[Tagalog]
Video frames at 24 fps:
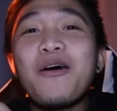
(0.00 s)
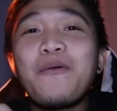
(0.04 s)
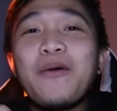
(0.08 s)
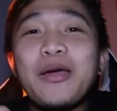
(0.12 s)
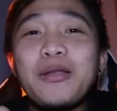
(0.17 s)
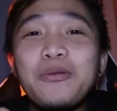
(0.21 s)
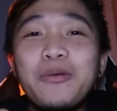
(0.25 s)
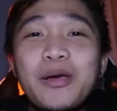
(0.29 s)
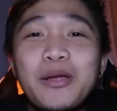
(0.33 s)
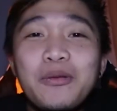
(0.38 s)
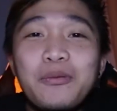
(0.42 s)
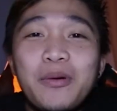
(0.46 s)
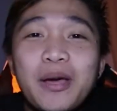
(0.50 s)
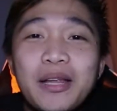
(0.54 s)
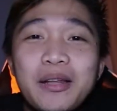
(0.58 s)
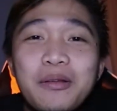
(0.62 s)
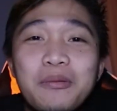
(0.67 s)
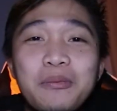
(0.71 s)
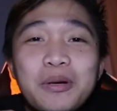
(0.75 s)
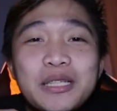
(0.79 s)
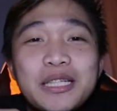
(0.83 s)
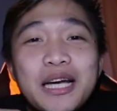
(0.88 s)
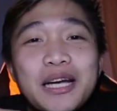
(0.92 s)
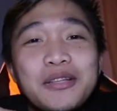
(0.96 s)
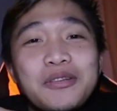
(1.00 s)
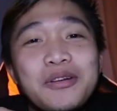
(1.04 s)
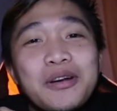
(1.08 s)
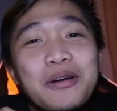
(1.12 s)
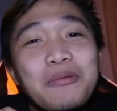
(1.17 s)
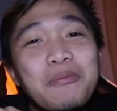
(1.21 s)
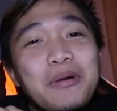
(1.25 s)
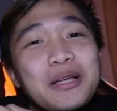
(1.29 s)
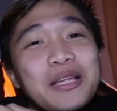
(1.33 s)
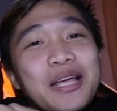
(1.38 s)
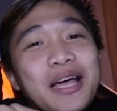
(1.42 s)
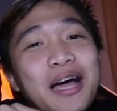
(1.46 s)
Wait, wait, wait. Masyado
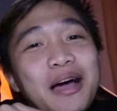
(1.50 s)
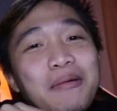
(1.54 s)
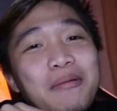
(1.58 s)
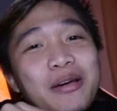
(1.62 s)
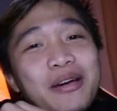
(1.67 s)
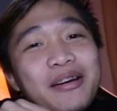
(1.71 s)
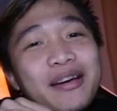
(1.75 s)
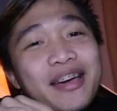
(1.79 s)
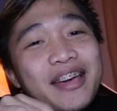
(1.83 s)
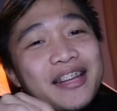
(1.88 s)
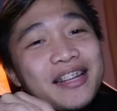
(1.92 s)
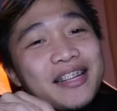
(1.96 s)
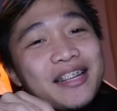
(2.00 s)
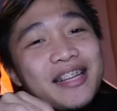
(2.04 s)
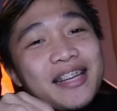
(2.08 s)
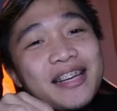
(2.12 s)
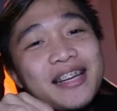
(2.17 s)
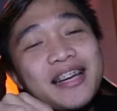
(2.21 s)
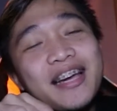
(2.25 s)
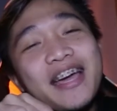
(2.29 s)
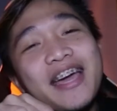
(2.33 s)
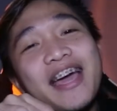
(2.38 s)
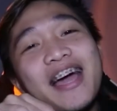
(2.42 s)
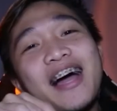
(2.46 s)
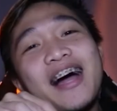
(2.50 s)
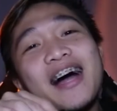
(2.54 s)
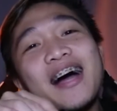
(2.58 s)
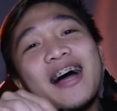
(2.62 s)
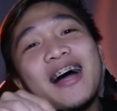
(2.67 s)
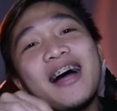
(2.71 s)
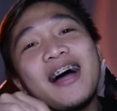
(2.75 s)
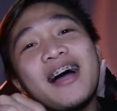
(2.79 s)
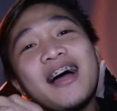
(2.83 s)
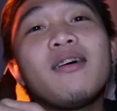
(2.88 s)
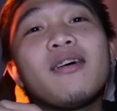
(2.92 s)
na matrama yung ending kaya